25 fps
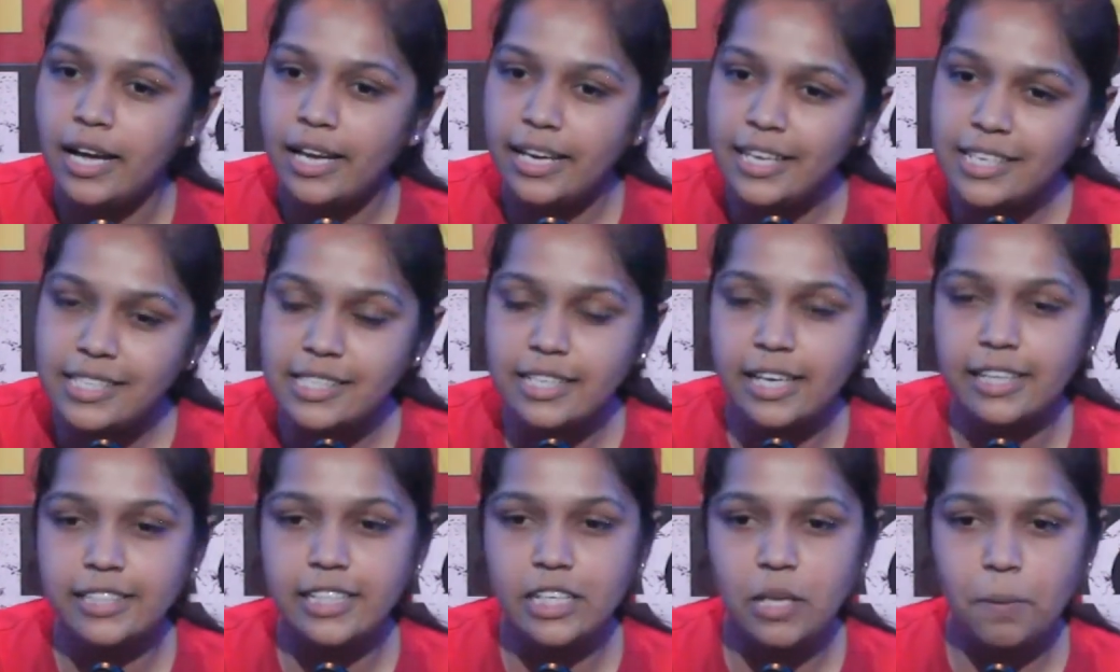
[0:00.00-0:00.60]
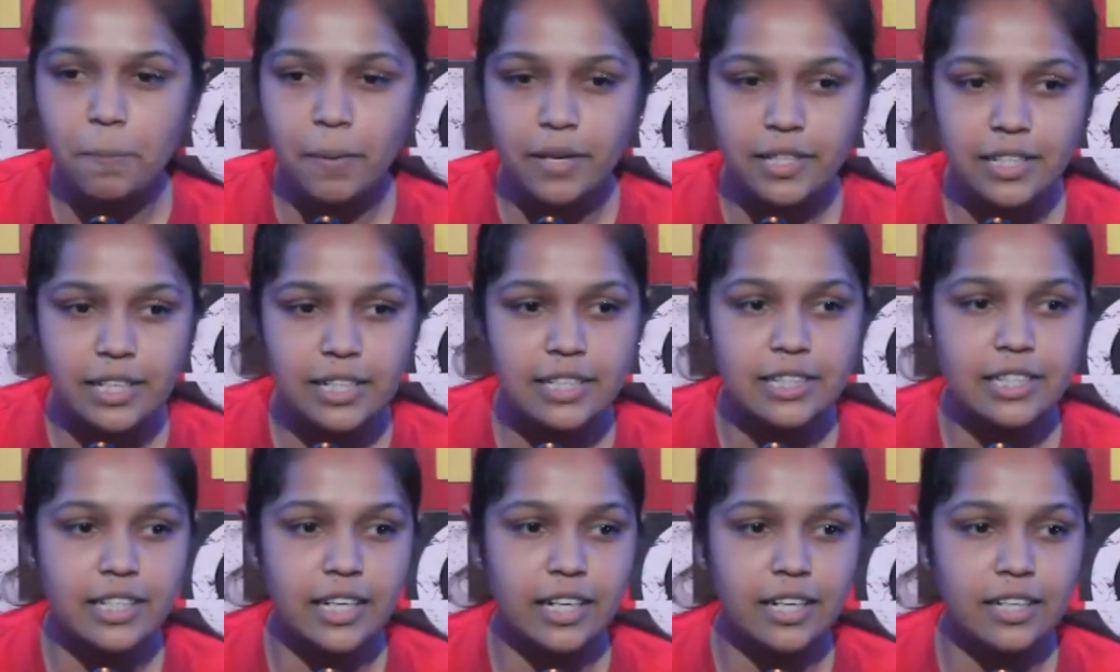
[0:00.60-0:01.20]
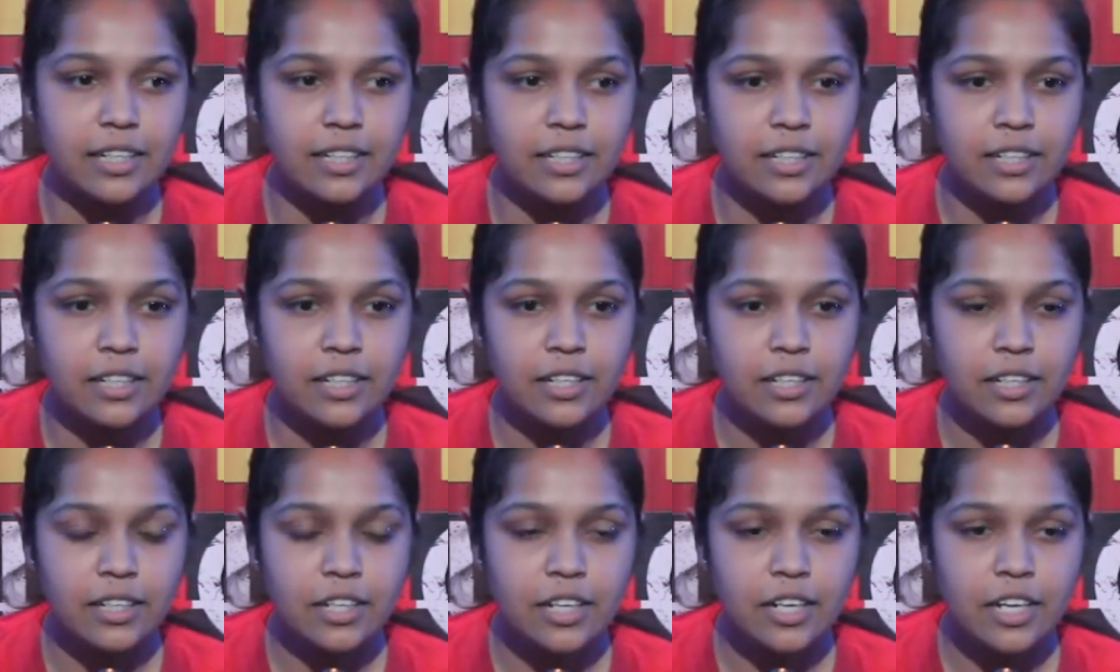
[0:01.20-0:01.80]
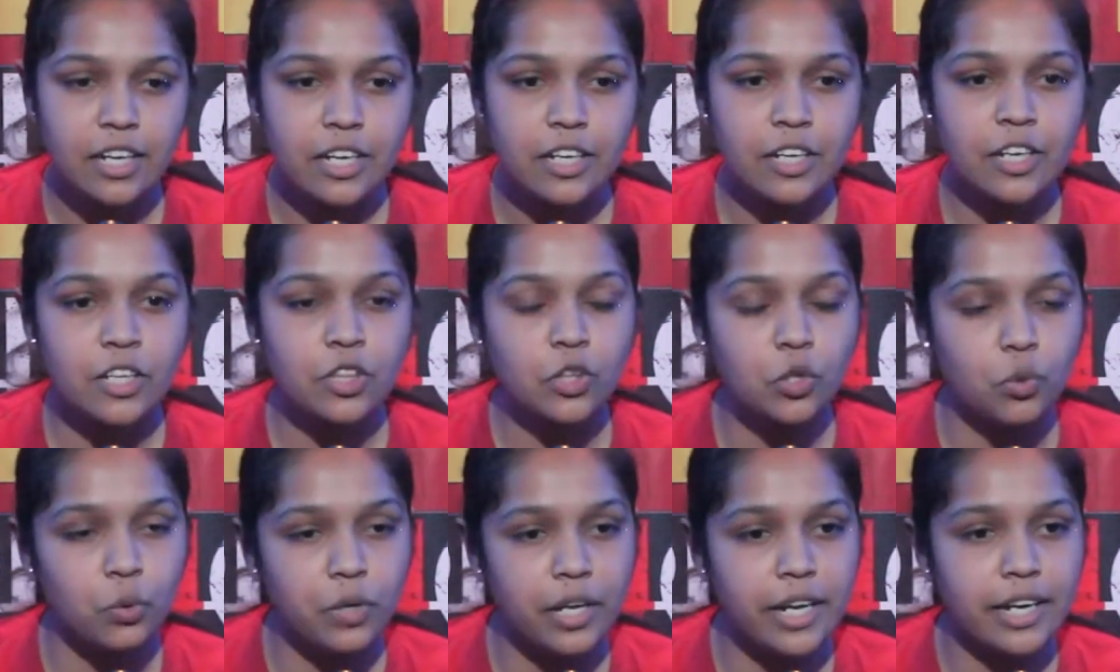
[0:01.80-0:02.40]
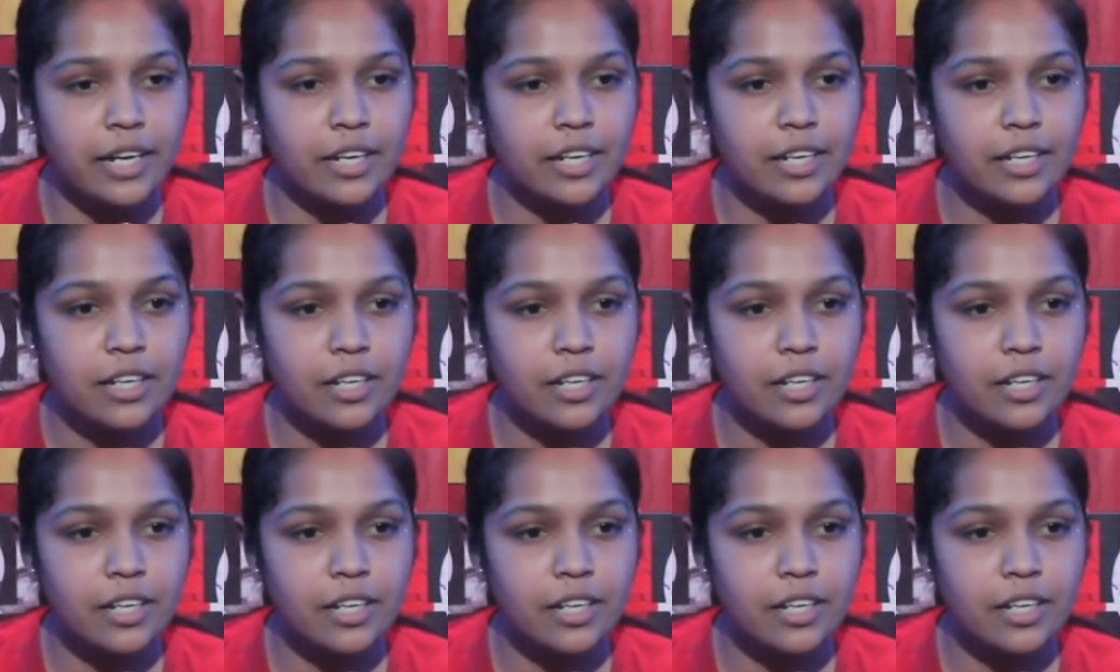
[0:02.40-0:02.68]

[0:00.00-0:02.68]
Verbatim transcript: इस कदर बदल दिया कि तूने